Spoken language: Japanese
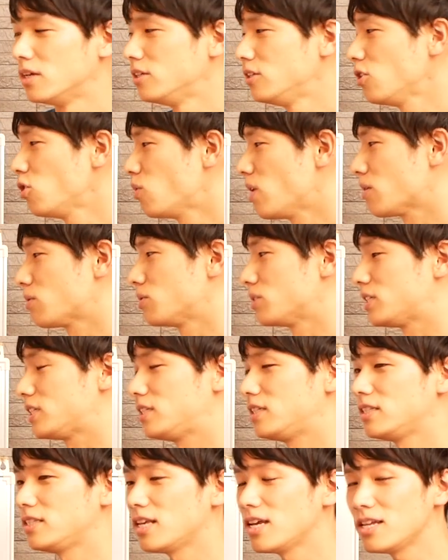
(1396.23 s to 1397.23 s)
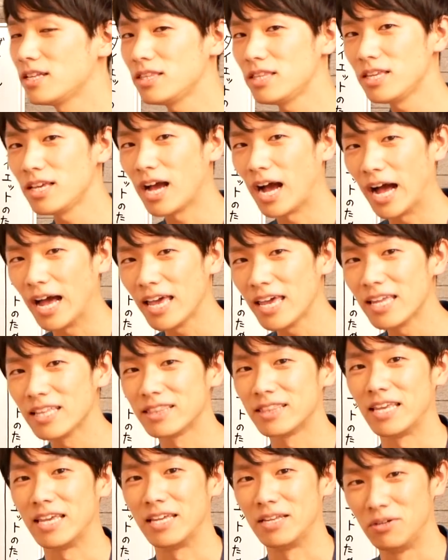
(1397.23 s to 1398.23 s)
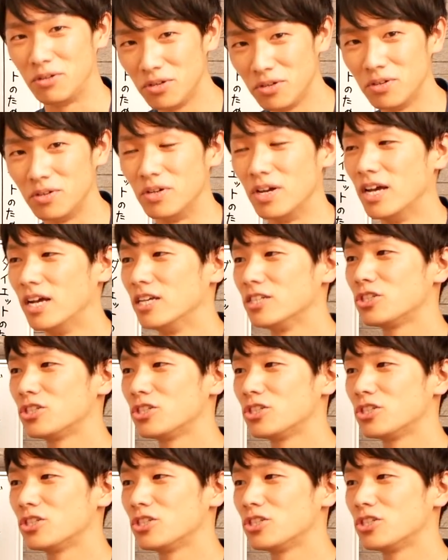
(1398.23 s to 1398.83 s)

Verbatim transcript: 要はこの自然に生えてる